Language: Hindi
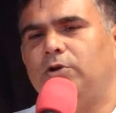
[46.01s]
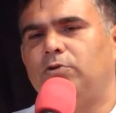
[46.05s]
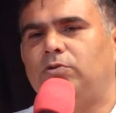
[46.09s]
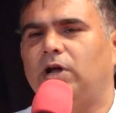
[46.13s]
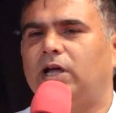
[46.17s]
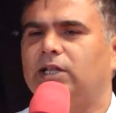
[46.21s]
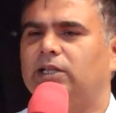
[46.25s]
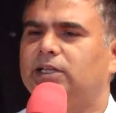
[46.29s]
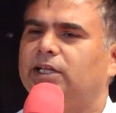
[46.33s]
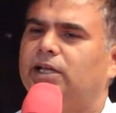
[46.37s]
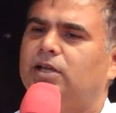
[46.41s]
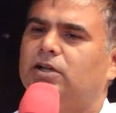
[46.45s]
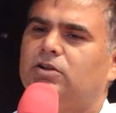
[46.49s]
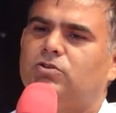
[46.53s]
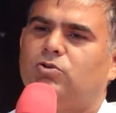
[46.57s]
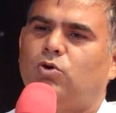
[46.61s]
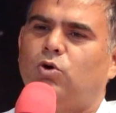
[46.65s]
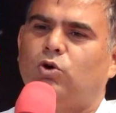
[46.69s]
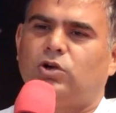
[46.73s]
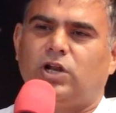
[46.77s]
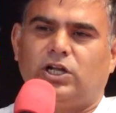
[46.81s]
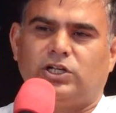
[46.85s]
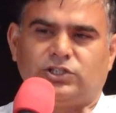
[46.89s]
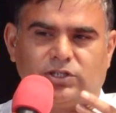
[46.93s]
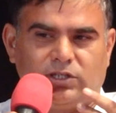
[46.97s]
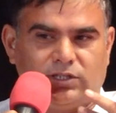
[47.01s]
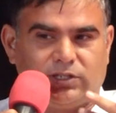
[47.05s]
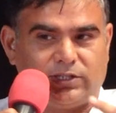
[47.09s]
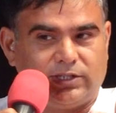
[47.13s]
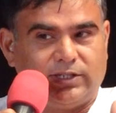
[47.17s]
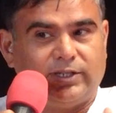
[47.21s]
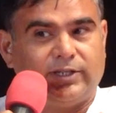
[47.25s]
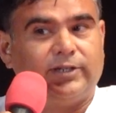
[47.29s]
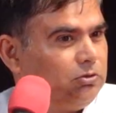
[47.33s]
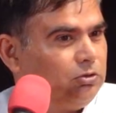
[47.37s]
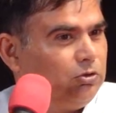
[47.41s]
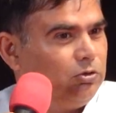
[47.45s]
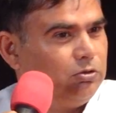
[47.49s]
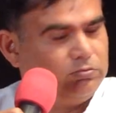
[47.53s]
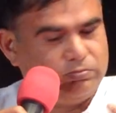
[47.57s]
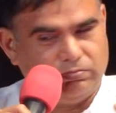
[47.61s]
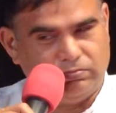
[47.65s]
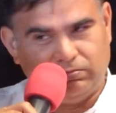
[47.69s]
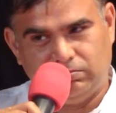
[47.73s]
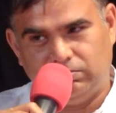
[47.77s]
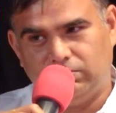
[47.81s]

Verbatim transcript: उठाते हैं कोटा चलते हैं तो